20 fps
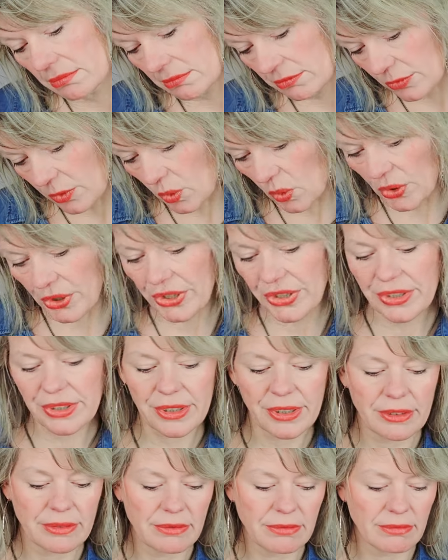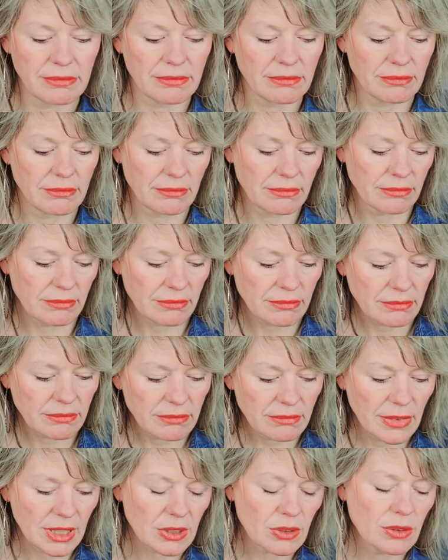Freude,
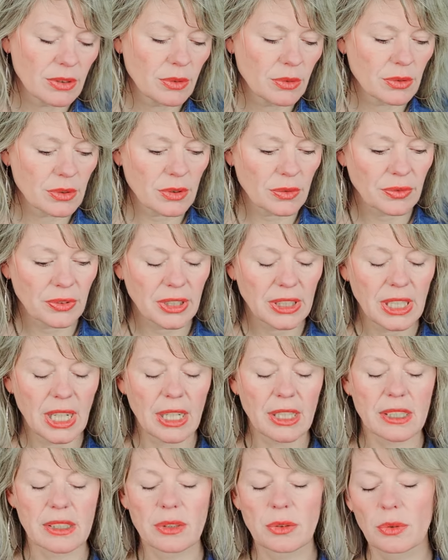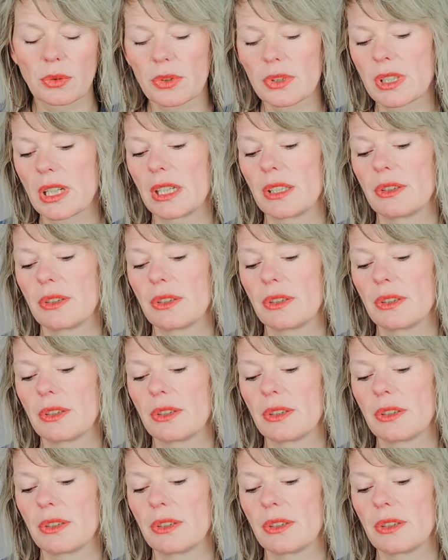also die Unzufriedenheit ist größer,